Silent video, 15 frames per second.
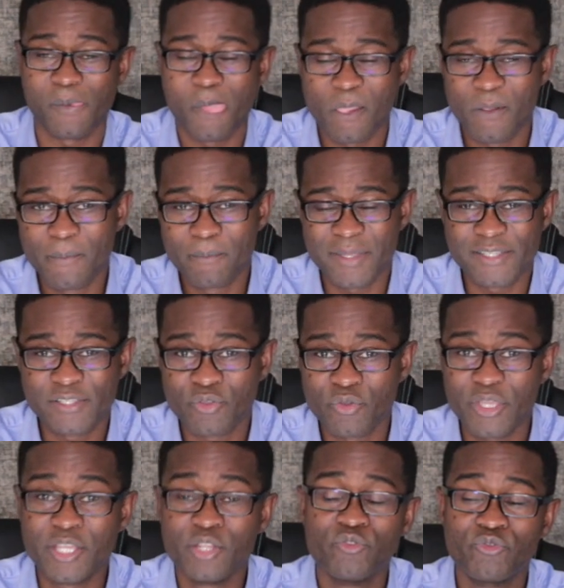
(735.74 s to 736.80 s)
parce qu'ils
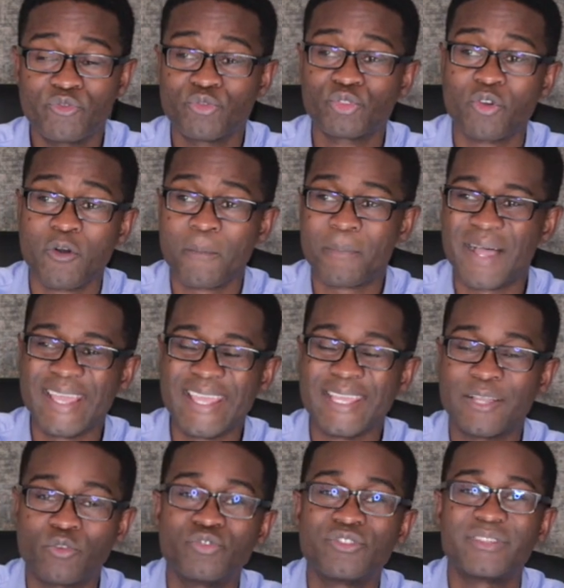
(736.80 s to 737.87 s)
ne voudront pas
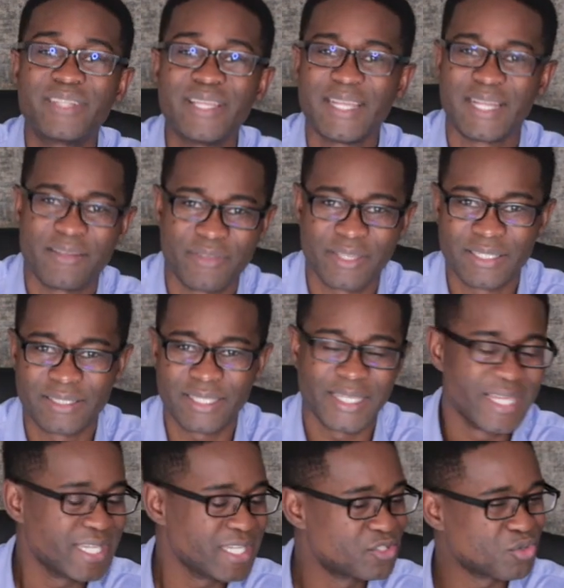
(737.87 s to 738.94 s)
écouter la vérité.
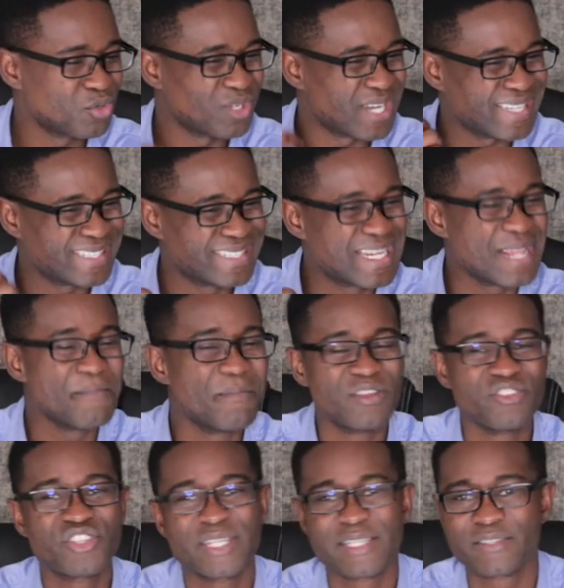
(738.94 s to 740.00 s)
Ils auront la
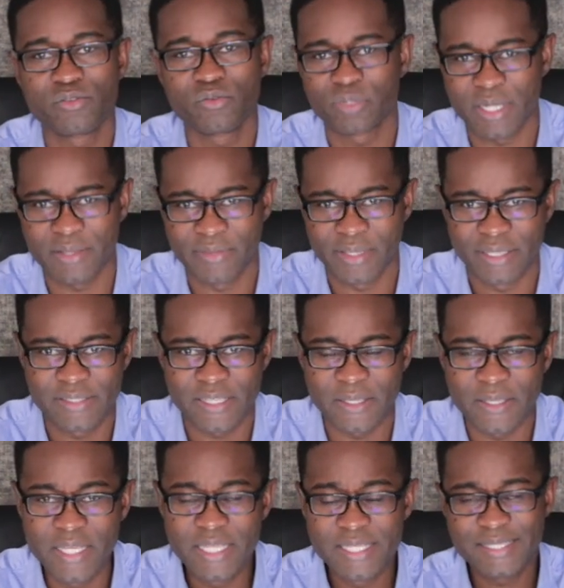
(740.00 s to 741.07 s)
démangeaison de la vérité.
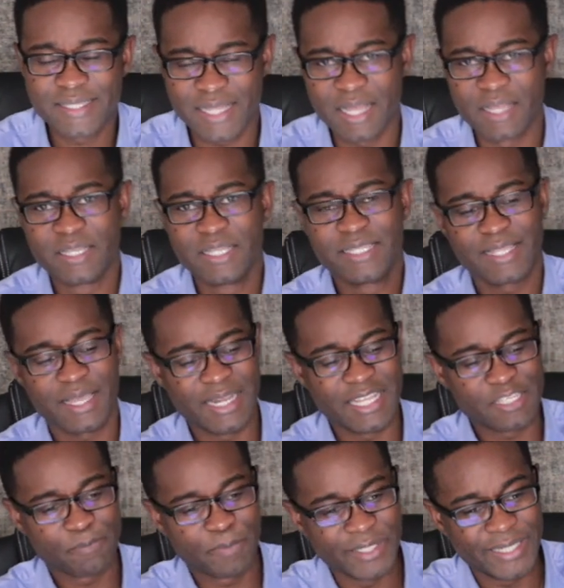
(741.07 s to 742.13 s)
Ça, c'est un
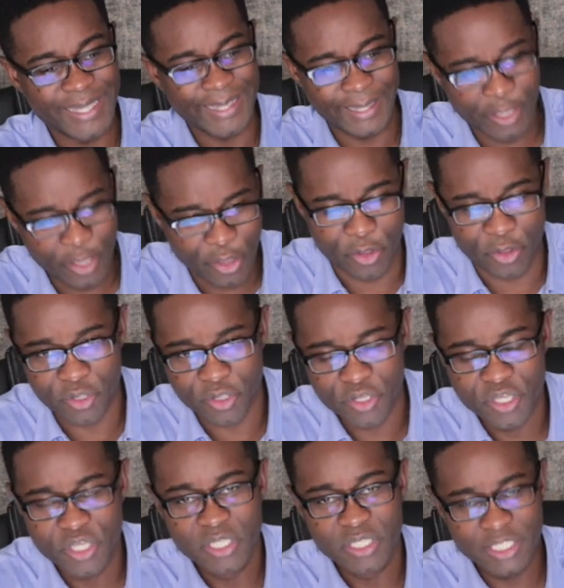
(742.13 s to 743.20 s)
esprit d'erreur
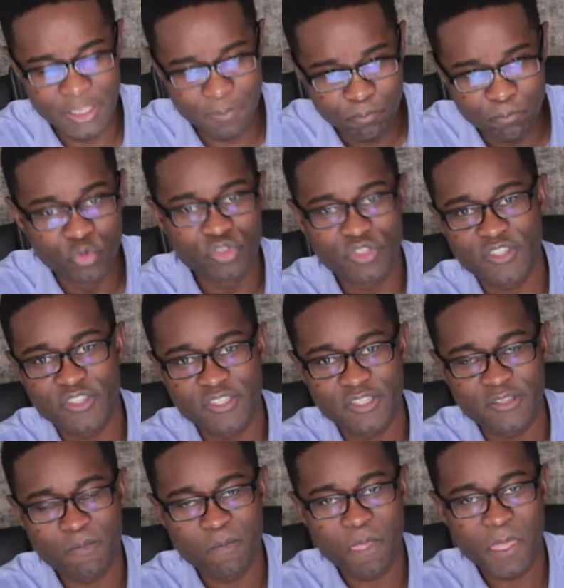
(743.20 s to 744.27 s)
qui pousse
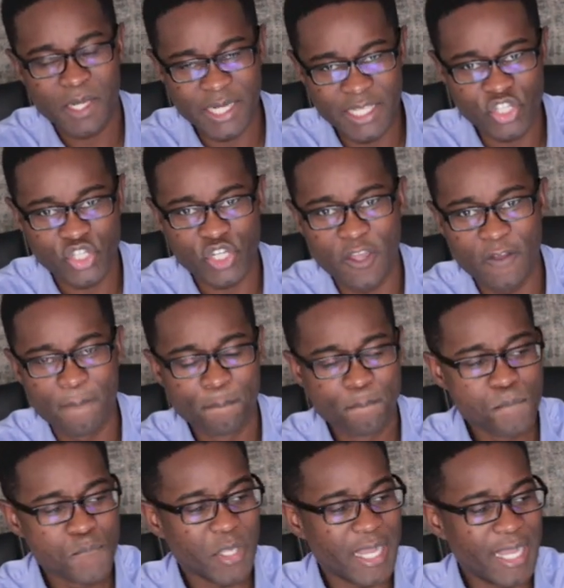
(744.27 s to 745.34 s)
les gens
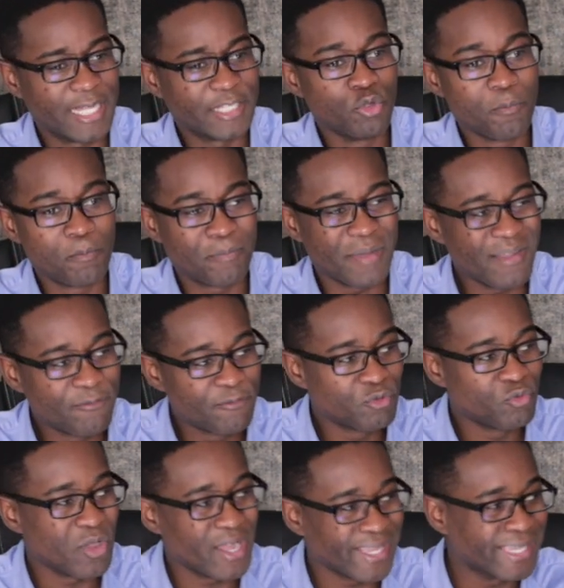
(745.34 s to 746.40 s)
à ne pas
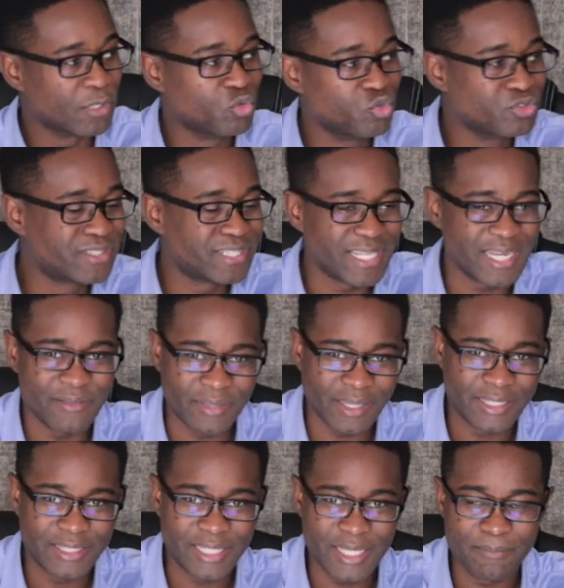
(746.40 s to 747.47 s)
vouloir écouter la
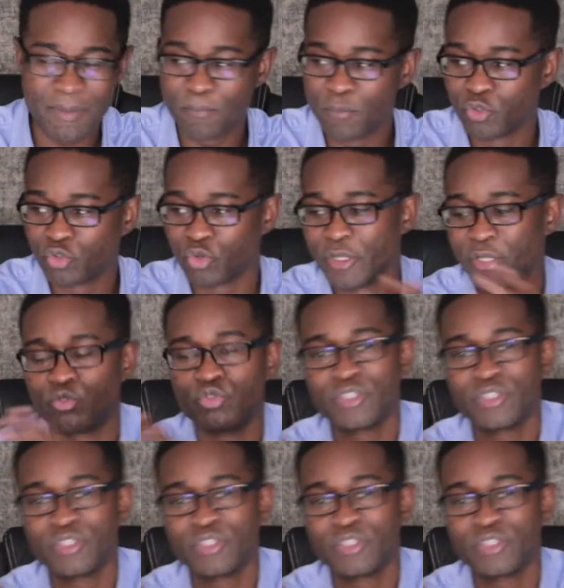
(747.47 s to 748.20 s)
vérité, mais plutôt écouter